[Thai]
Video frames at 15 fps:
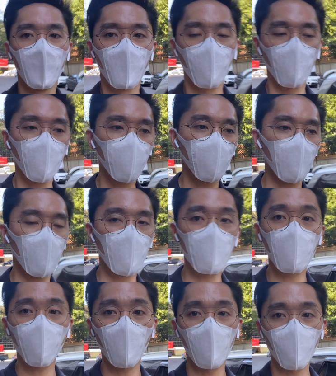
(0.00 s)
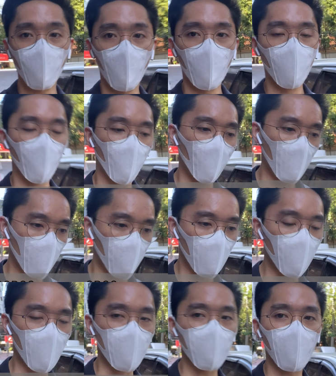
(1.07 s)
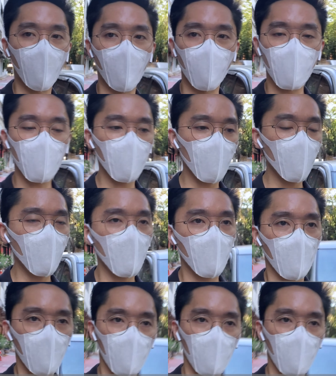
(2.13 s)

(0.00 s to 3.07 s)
ตัวที่4ก็จะเป็นตัวโหวไอพีบัตร3ที่มี